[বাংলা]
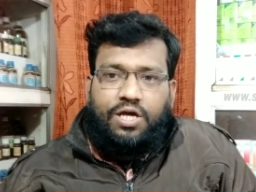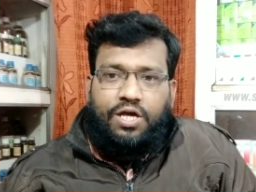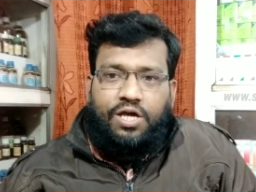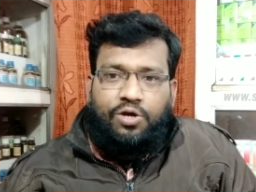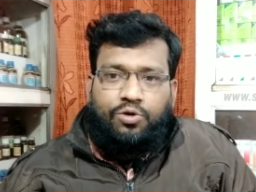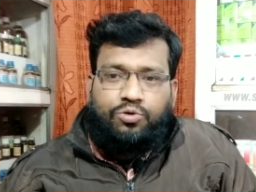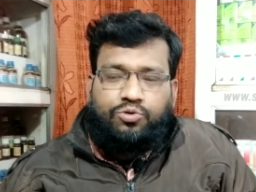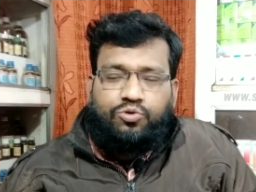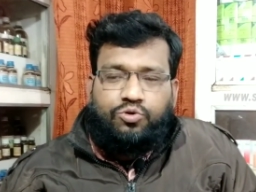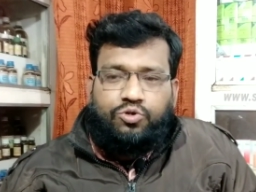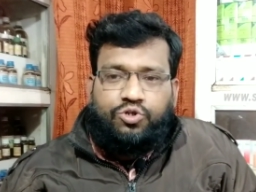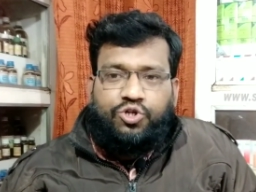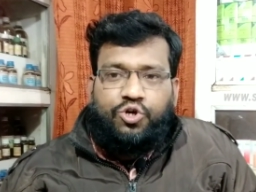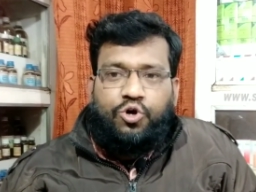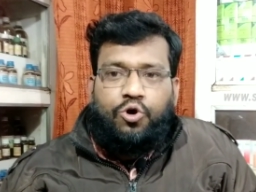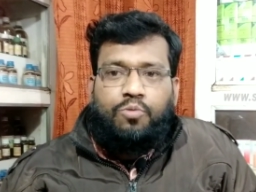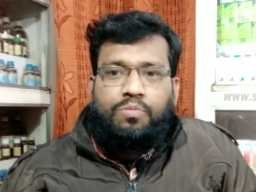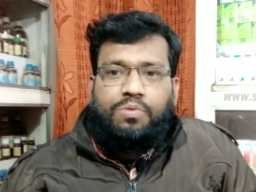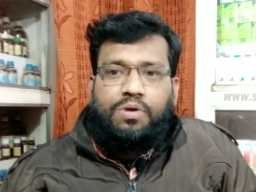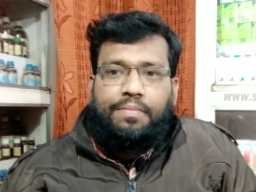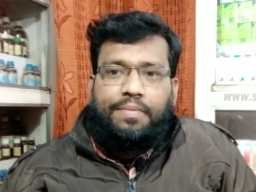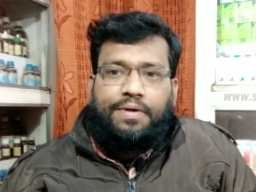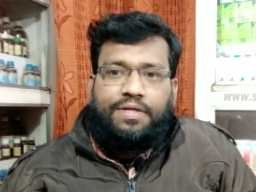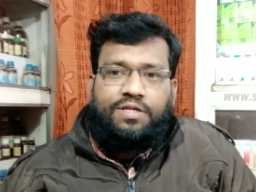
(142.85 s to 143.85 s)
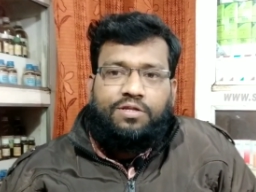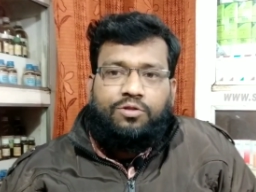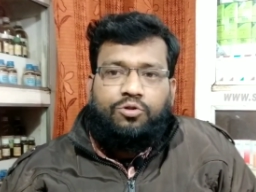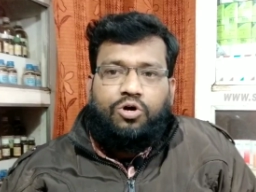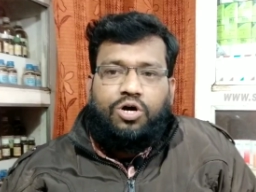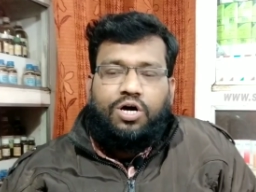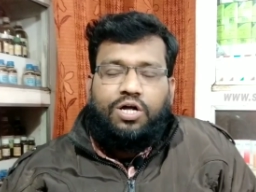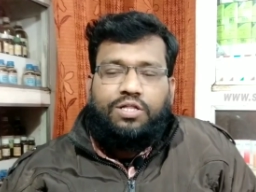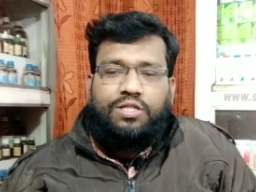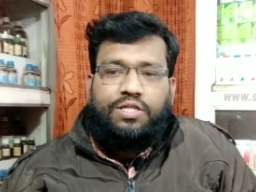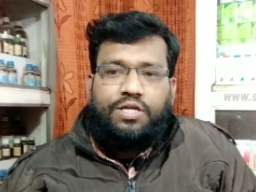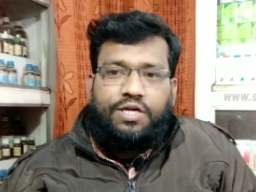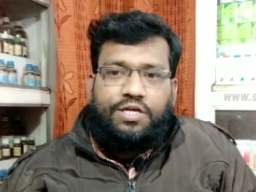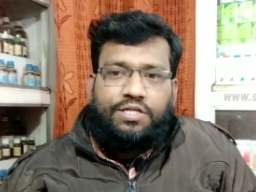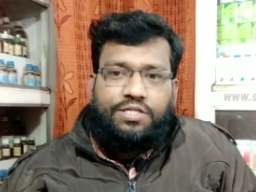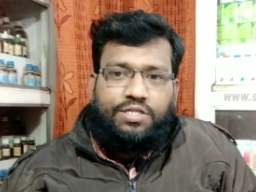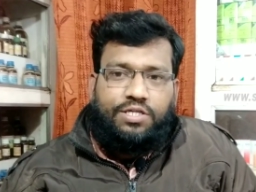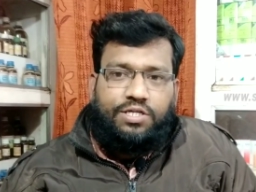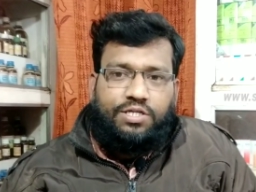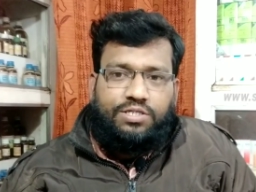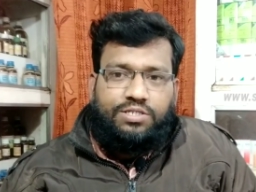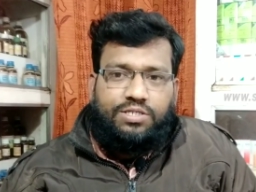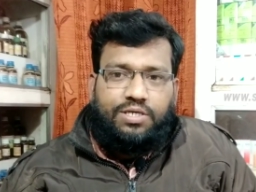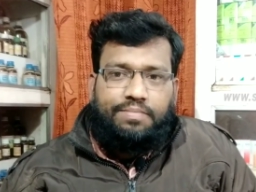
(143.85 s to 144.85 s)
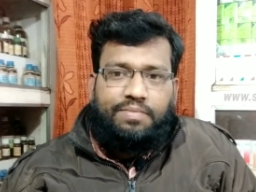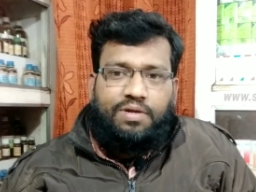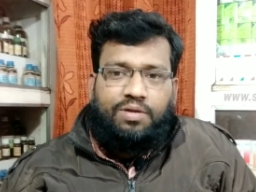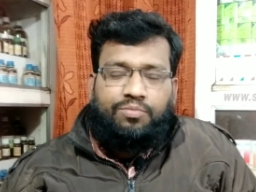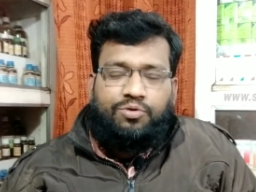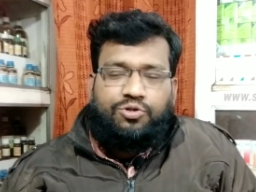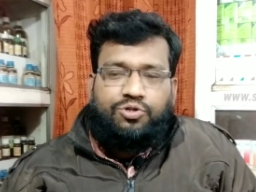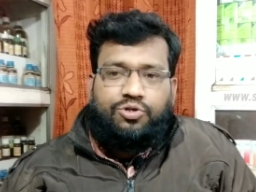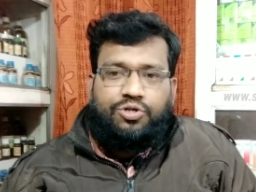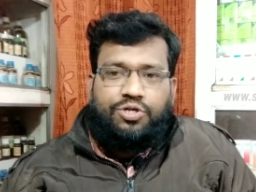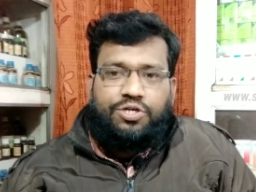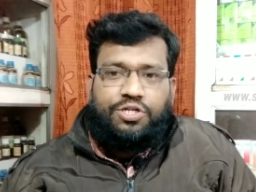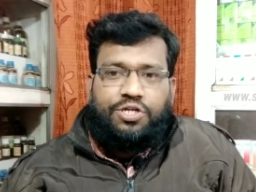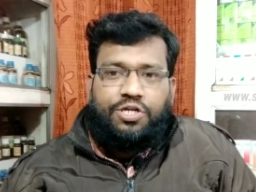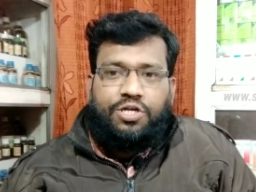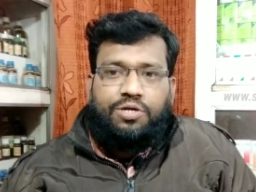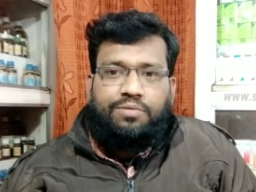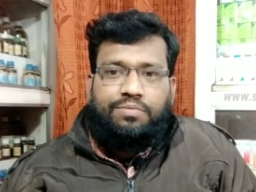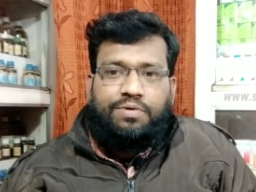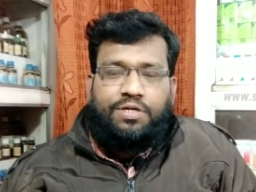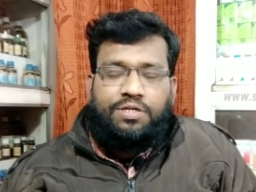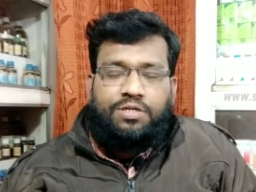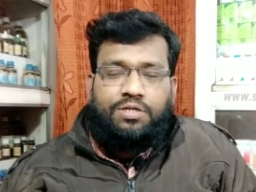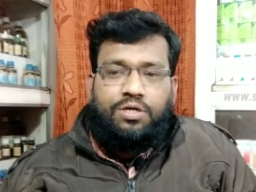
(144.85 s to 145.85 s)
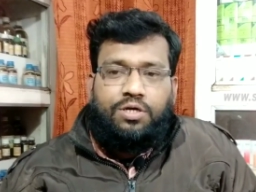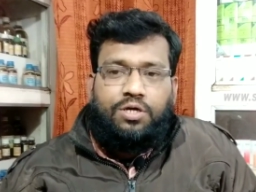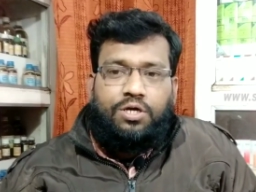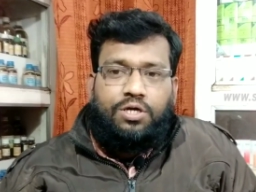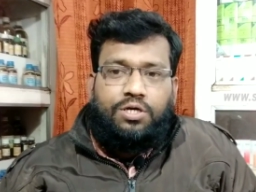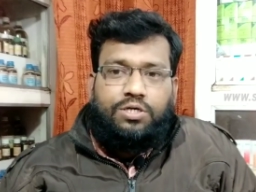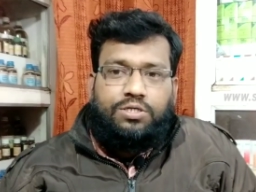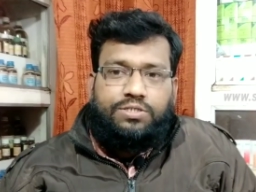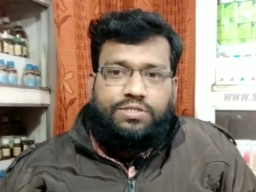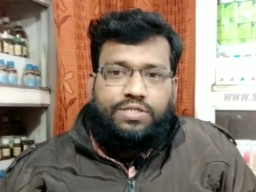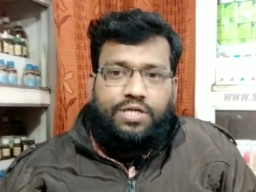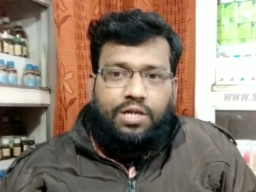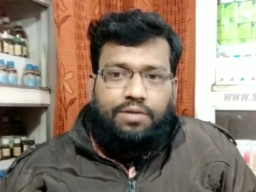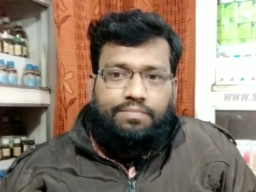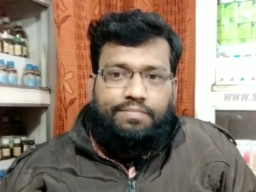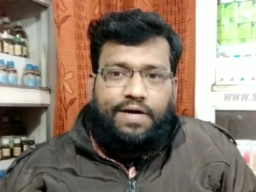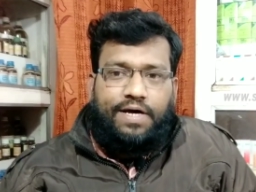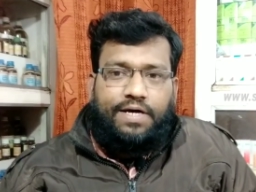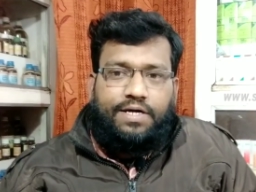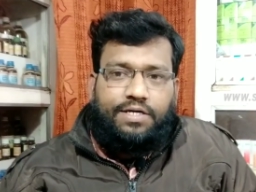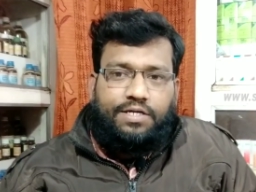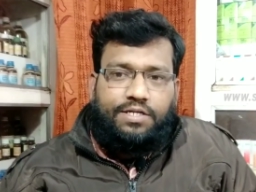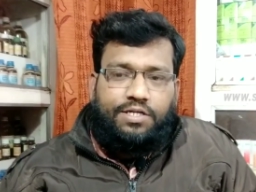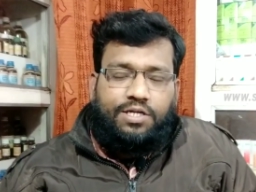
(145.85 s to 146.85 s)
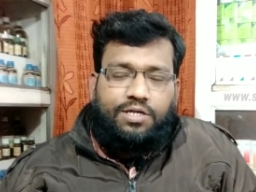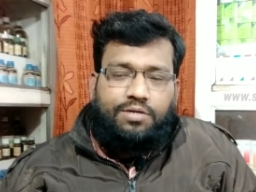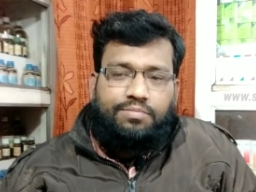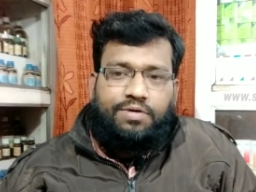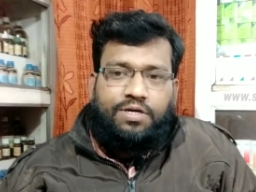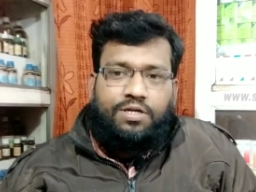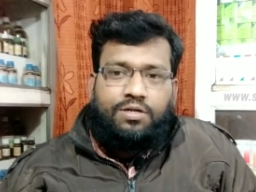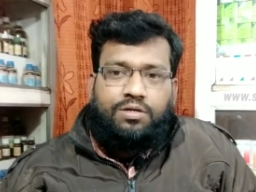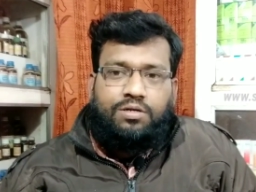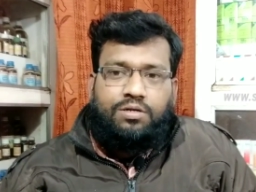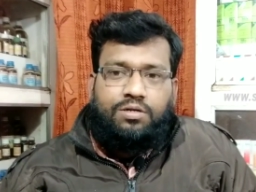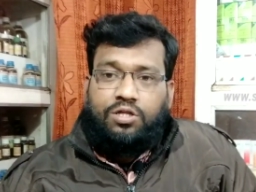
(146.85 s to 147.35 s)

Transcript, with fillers: এই ওষুধটি হোমিওপ্যাথি দোকান থেকে তিরিশ এম মতো কিনে নেবেন সিলপ্যাক প্যাক কিনে নেবেন